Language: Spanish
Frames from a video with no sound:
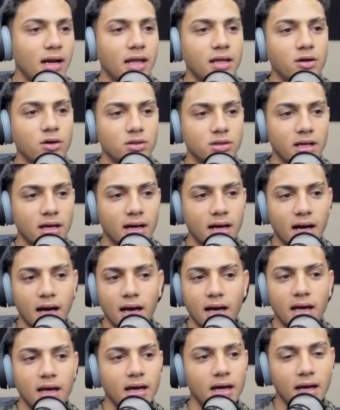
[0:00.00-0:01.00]
la
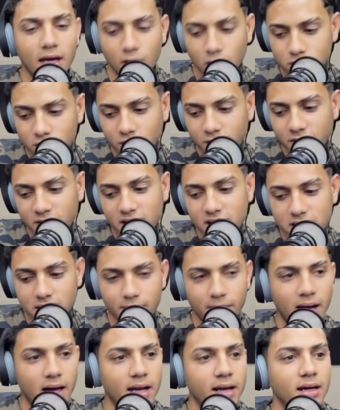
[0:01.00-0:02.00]
discoteca eh, el otro fin de
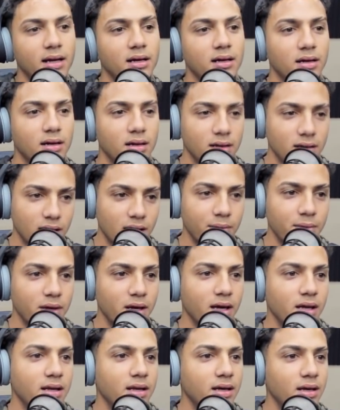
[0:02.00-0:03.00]
semana que
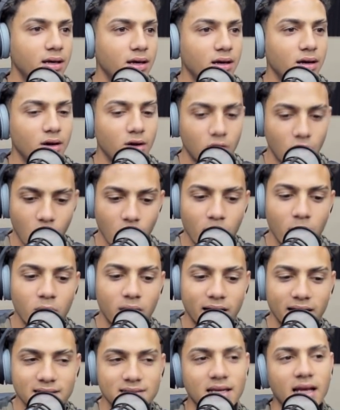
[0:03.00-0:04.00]
viene. ¿Cómo
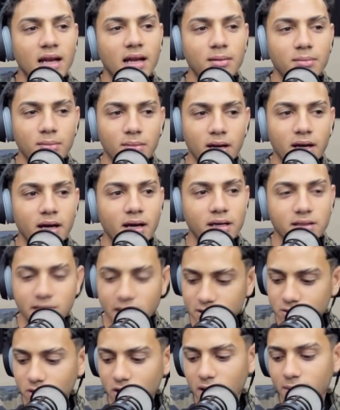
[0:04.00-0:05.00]
que sale eh,
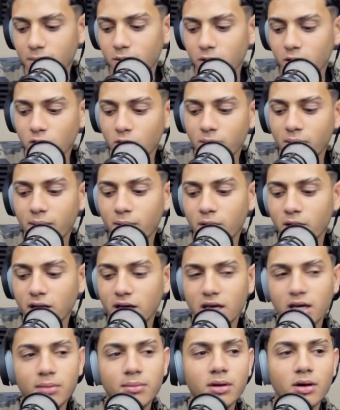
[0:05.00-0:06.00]
Jason el Mono? ¿Doble voz de
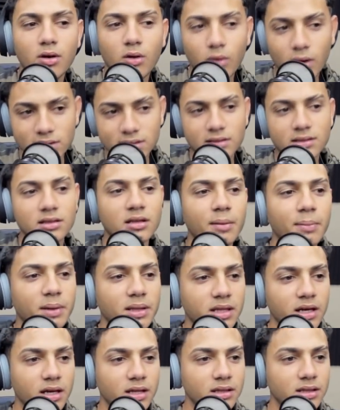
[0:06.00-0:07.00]
químico o artista
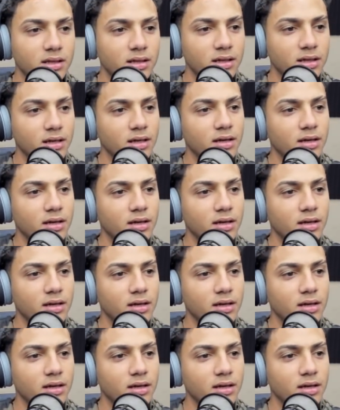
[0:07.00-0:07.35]
independiente? ¿Cómo te digo?